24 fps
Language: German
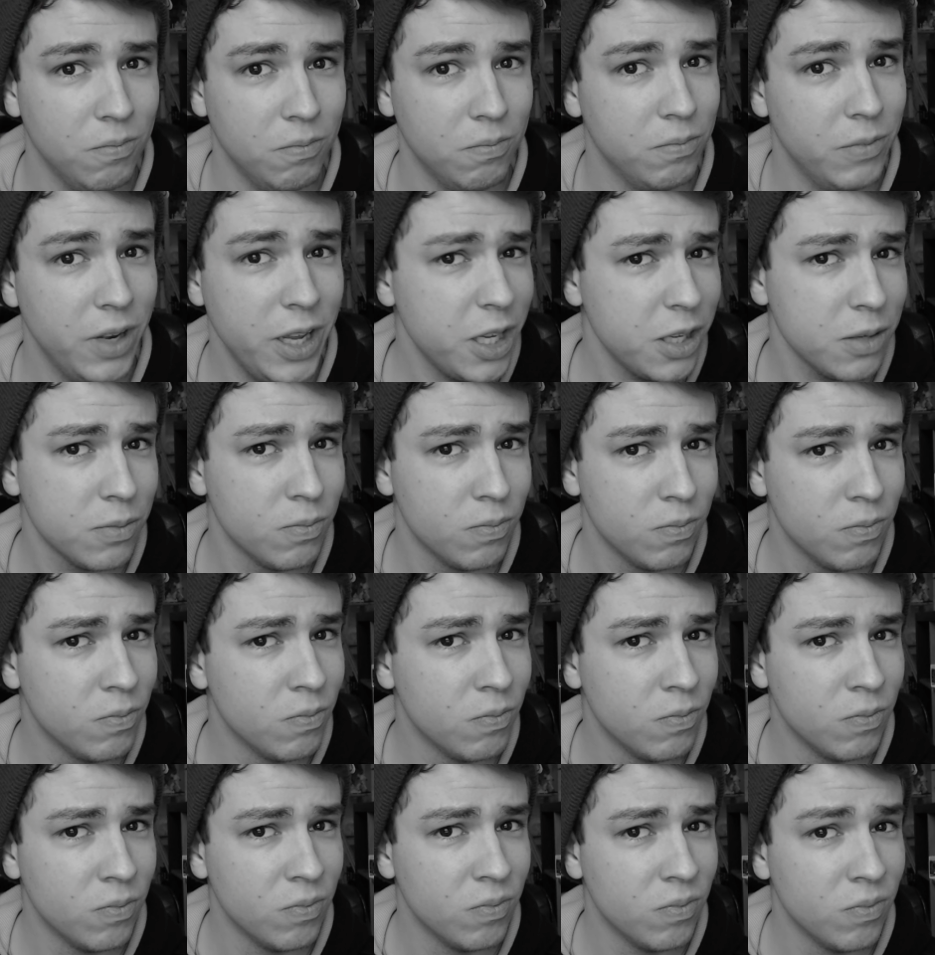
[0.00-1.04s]
Nicht?
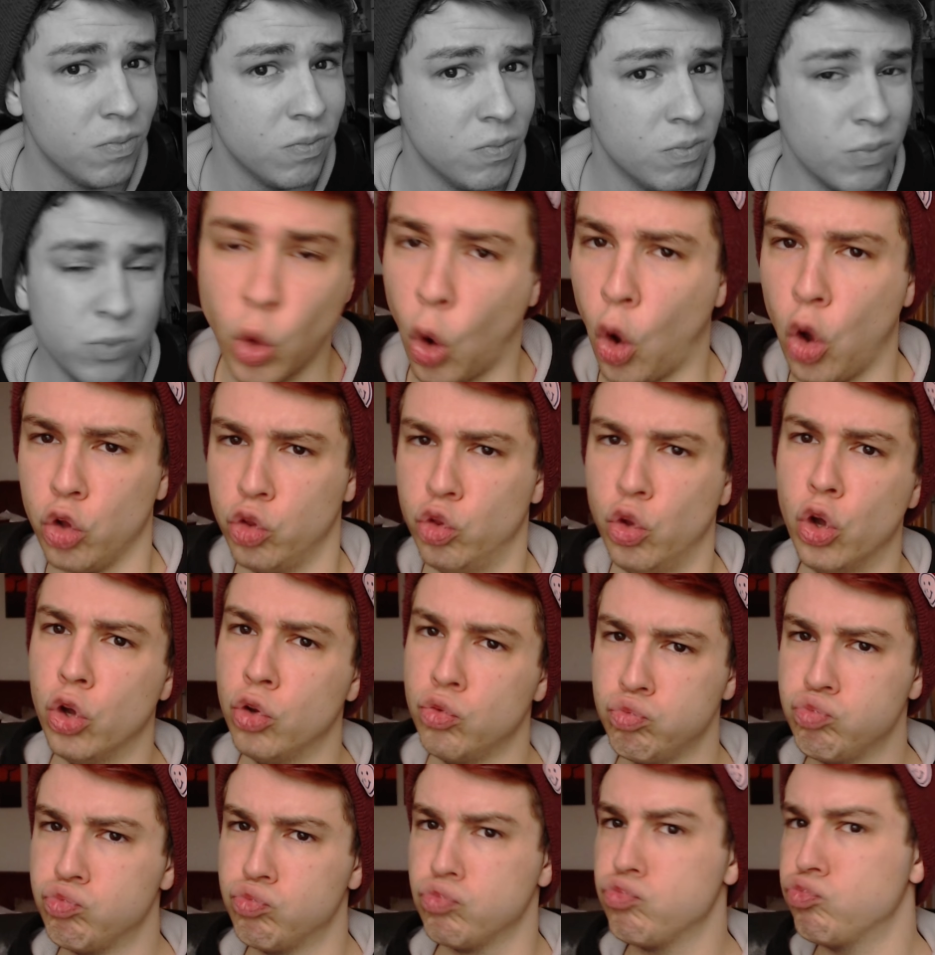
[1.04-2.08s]
Doch, ne?
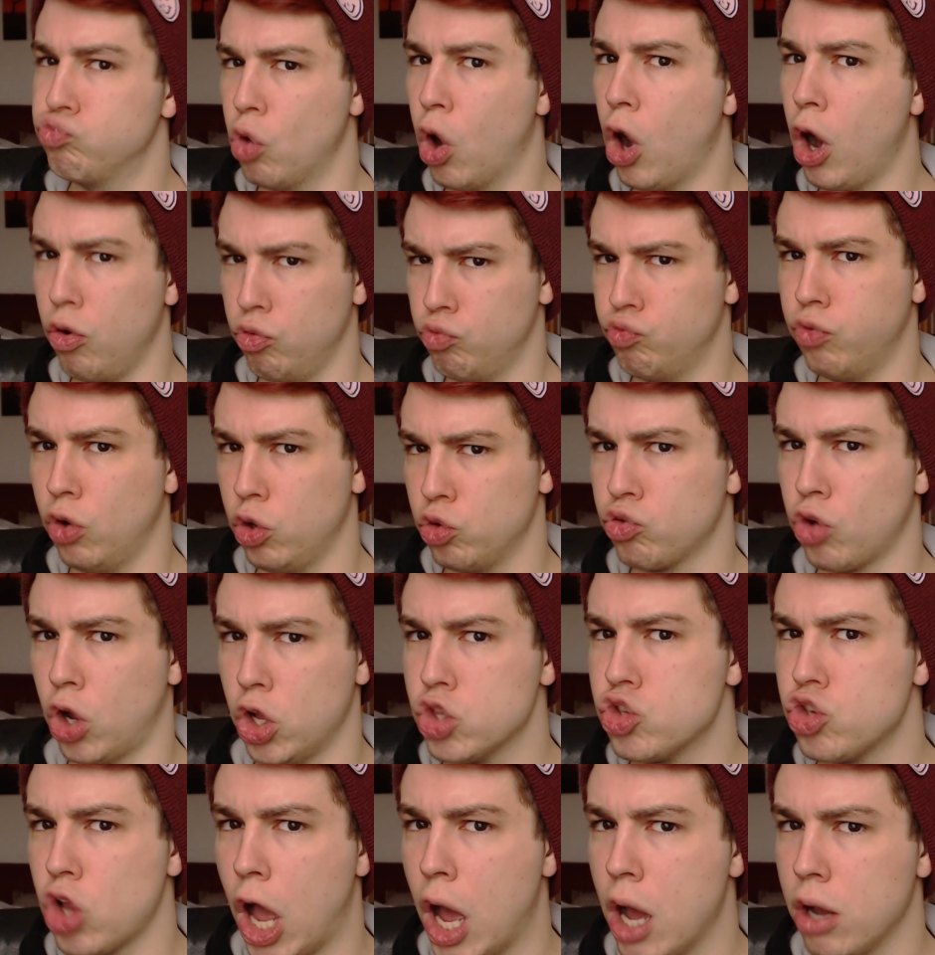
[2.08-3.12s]
Ja, wollte
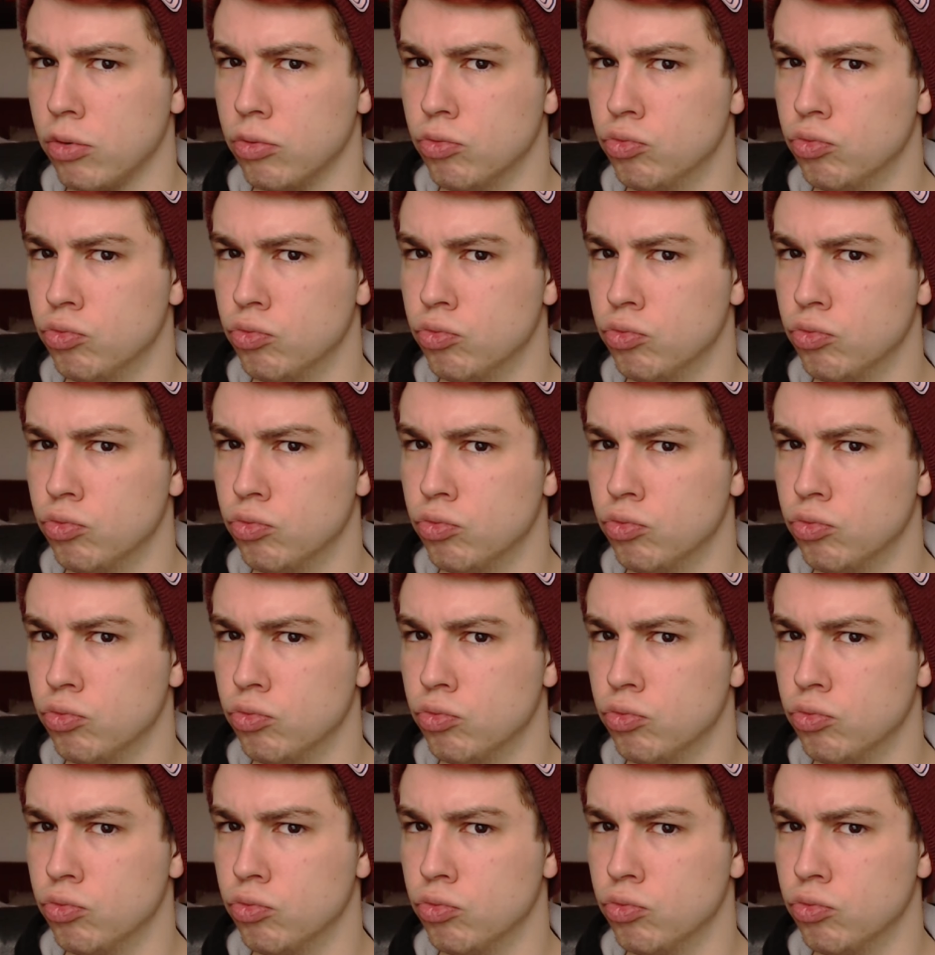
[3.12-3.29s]
gerade sagen.